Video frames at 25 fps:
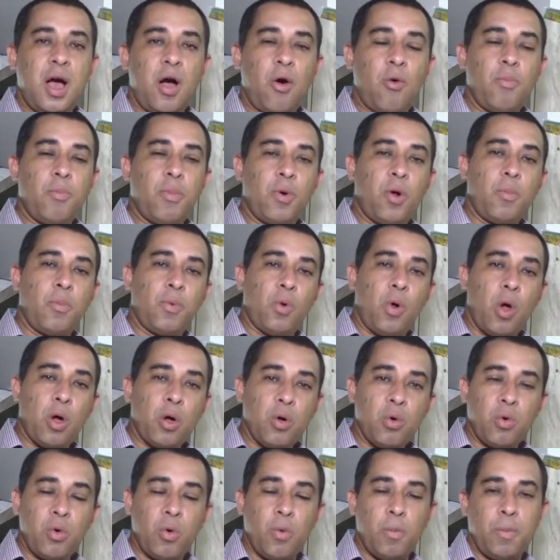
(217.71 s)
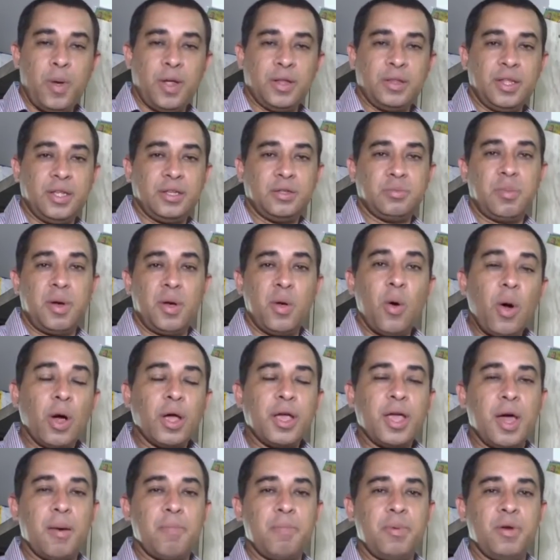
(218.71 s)
ao próprio órgão competente maior,
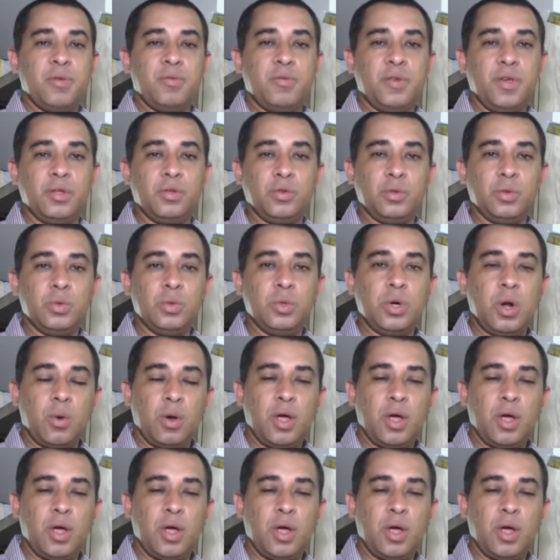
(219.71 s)
que é a prefeitura,